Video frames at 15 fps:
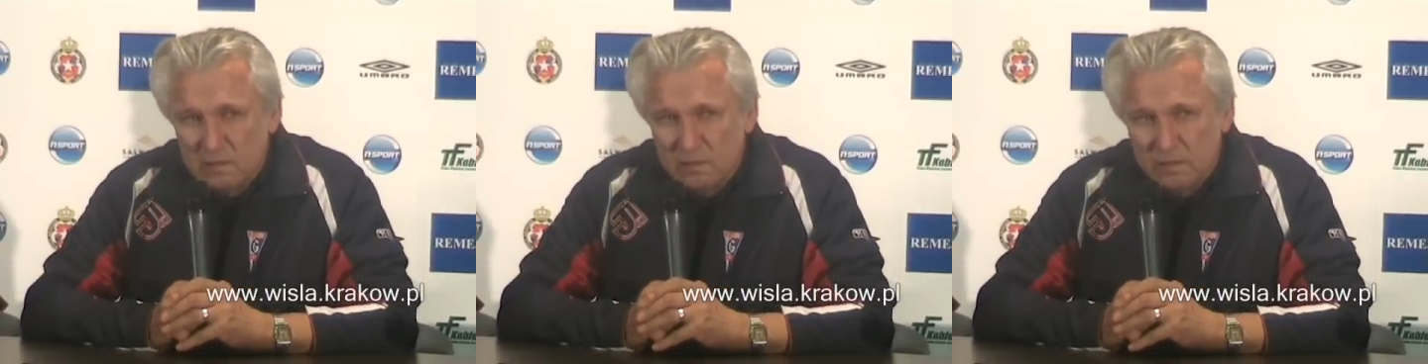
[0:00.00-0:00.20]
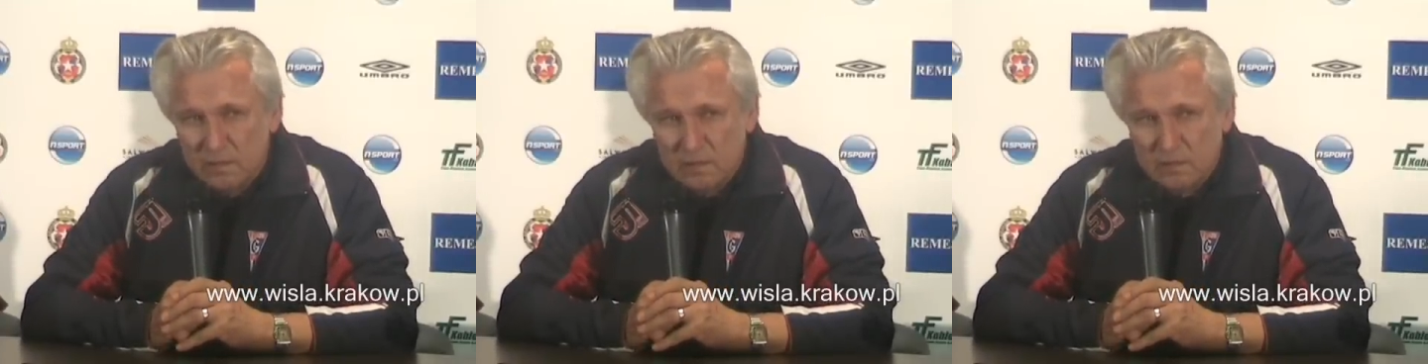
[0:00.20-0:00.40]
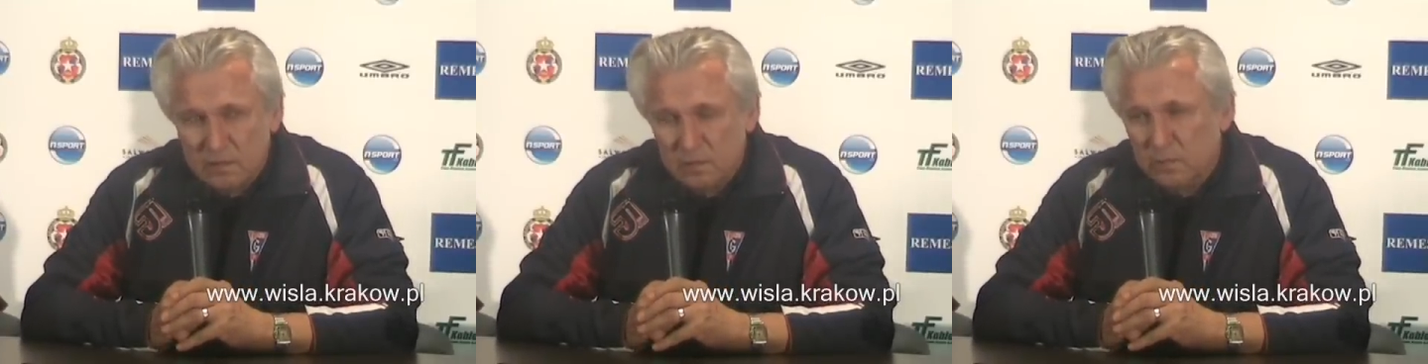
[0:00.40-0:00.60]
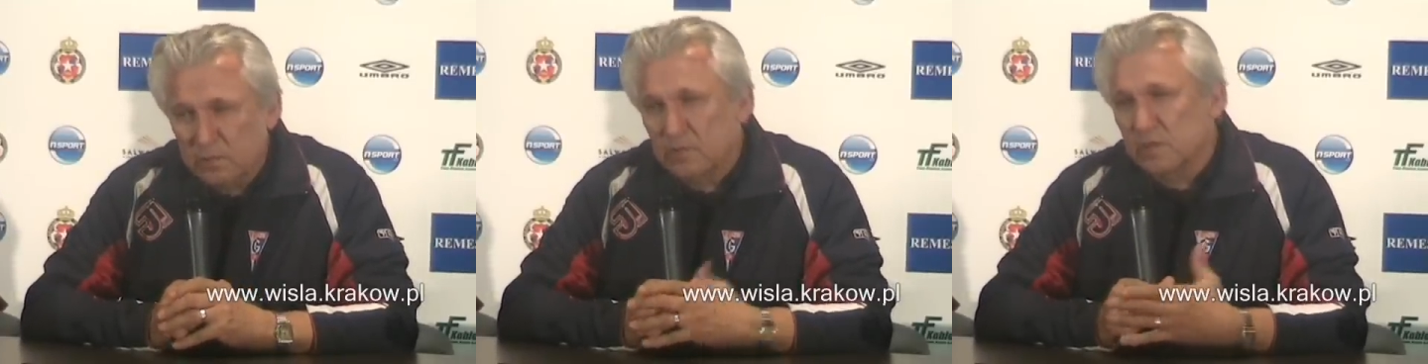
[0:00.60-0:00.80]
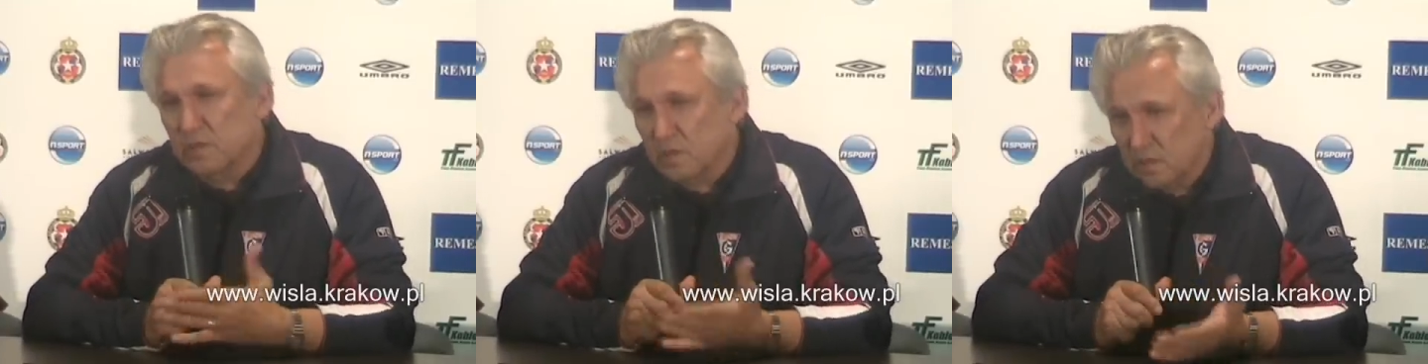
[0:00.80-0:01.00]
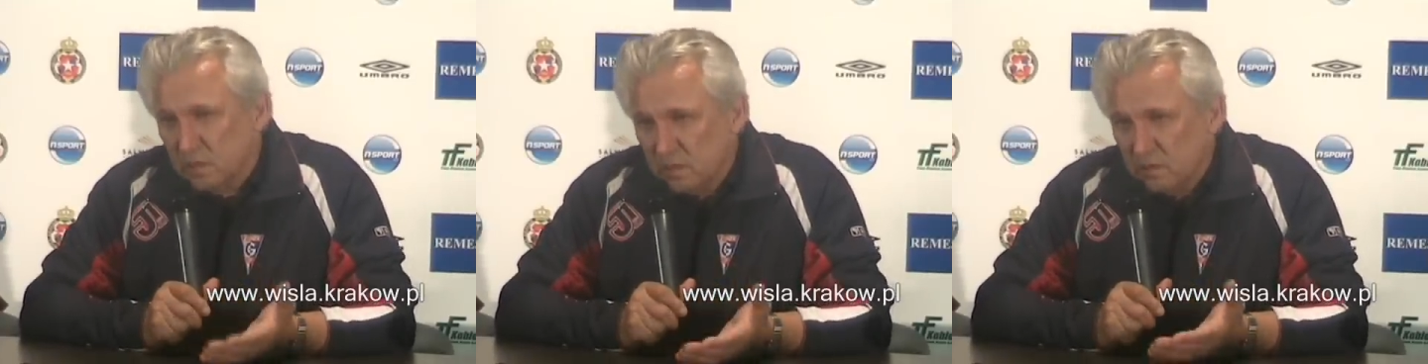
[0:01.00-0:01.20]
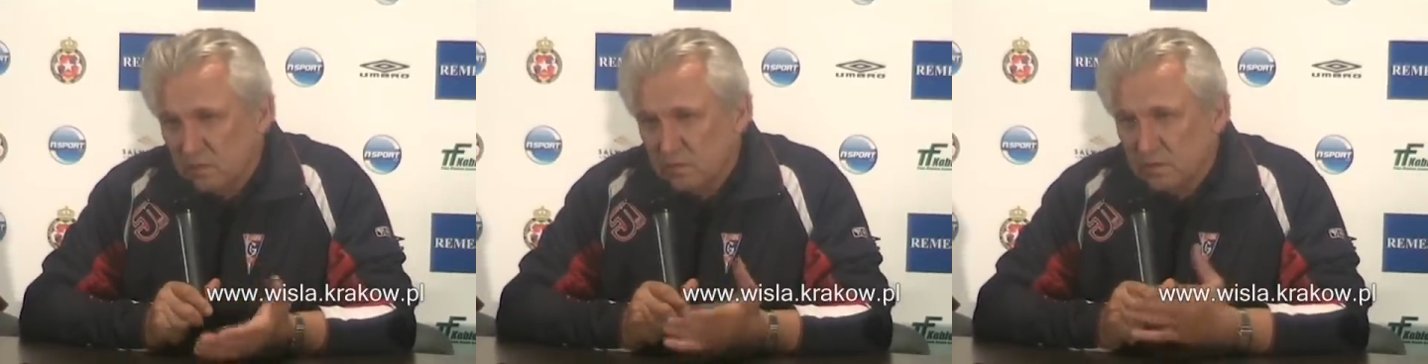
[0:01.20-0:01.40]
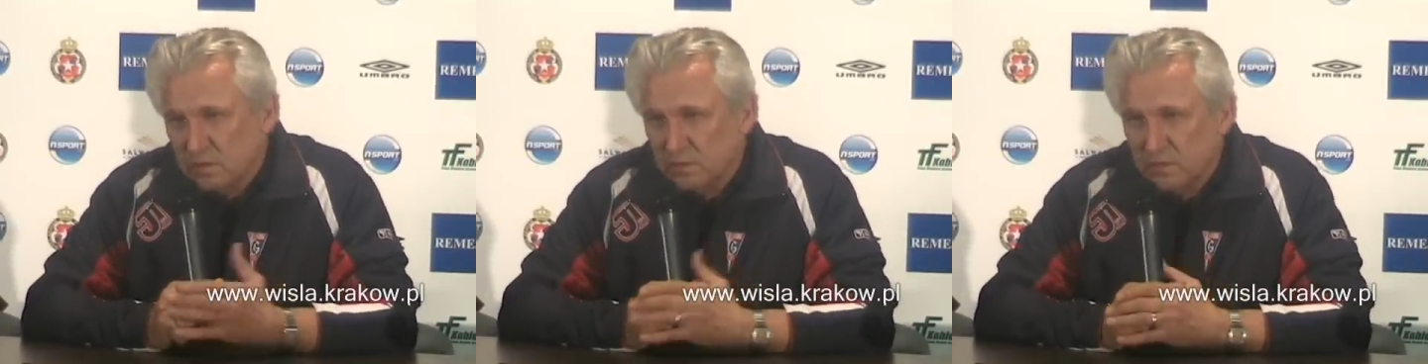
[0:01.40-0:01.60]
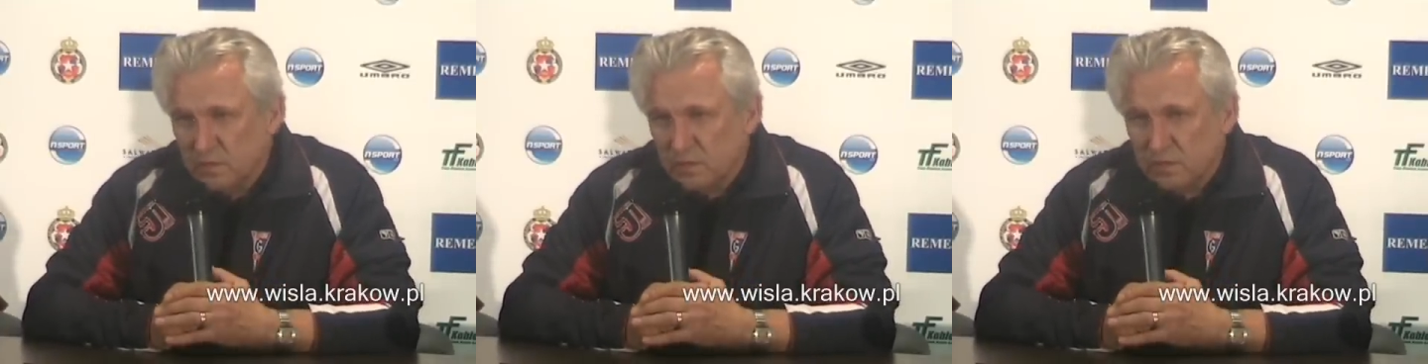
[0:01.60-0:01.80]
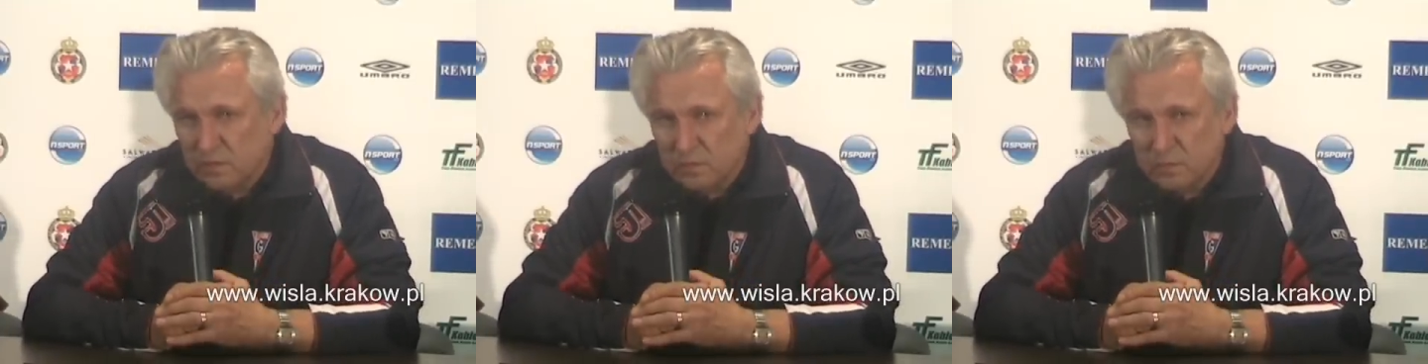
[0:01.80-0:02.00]
ważny, bo się gra tylko
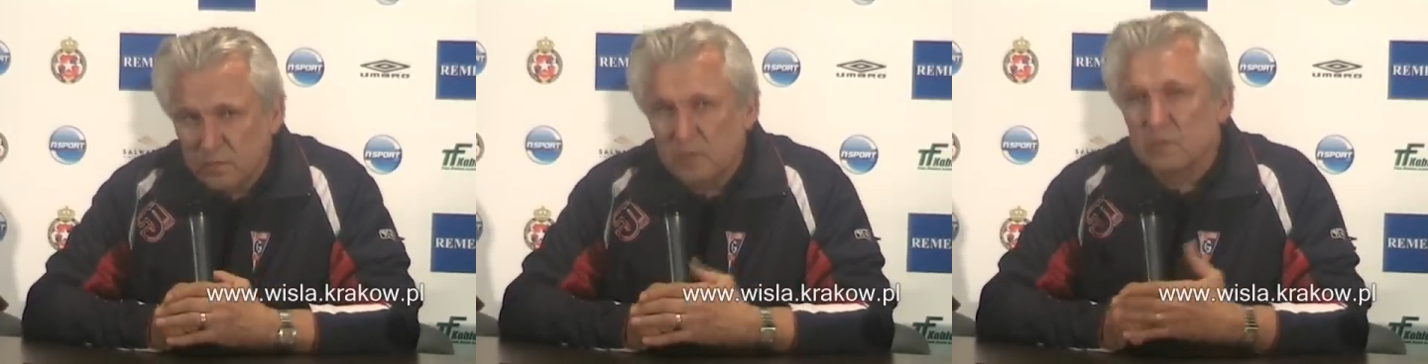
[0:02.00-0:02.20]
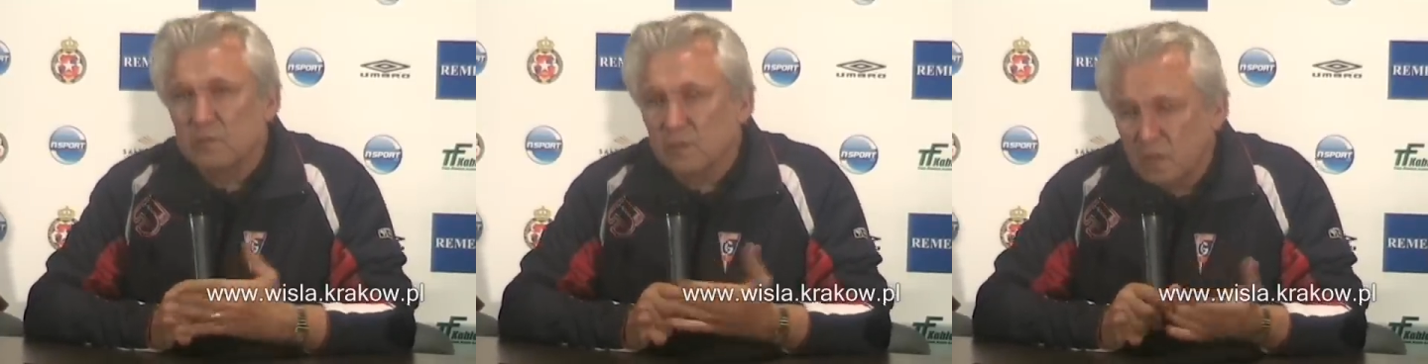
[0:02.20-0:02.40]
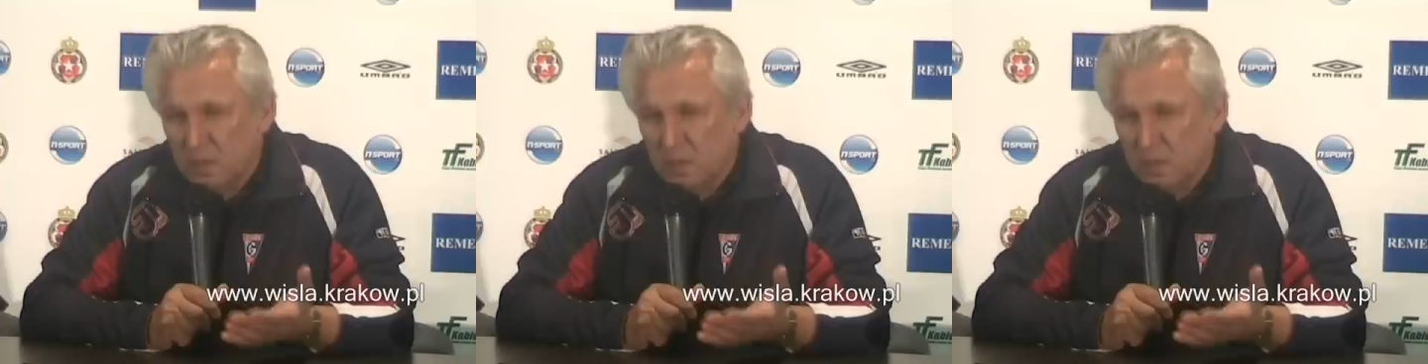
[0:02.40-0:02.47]
90 minut,